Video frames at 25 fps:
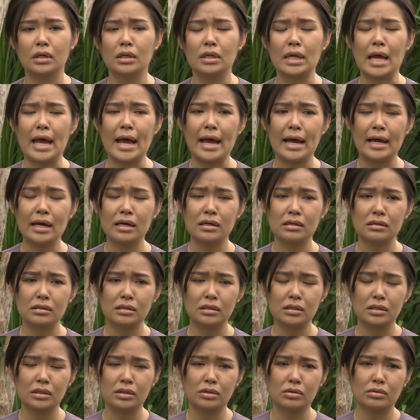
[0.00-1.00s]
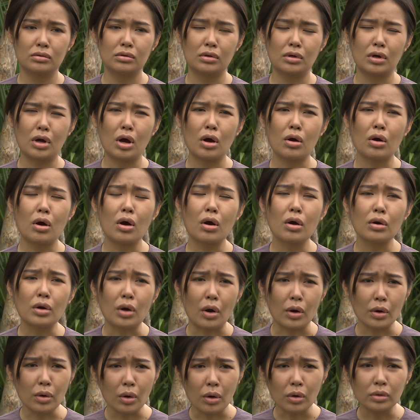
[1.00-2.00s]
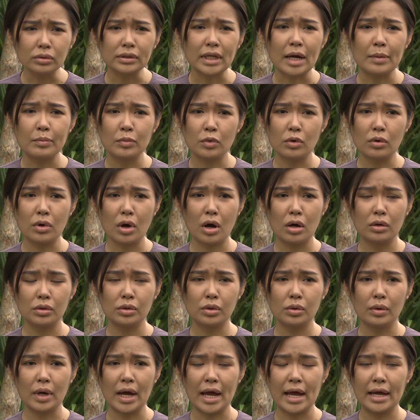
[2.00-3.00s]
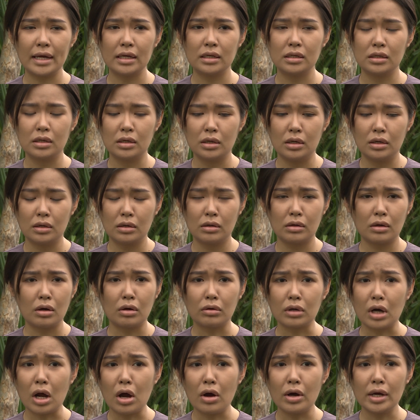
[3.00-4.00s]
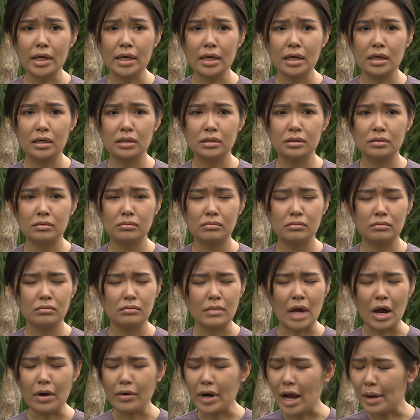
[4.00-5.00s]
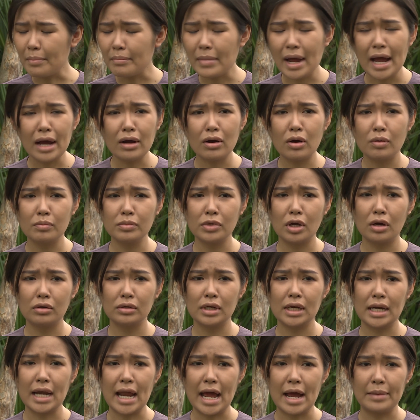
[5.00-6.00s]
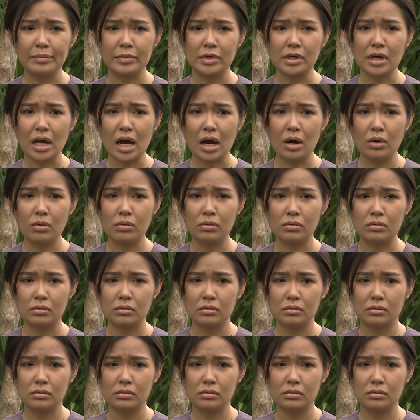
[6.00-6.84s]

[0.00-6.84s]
dạ con có nỗi khổ tâm của con chú hai con nói bảo đảm má con không cho con đi làm nữa đâu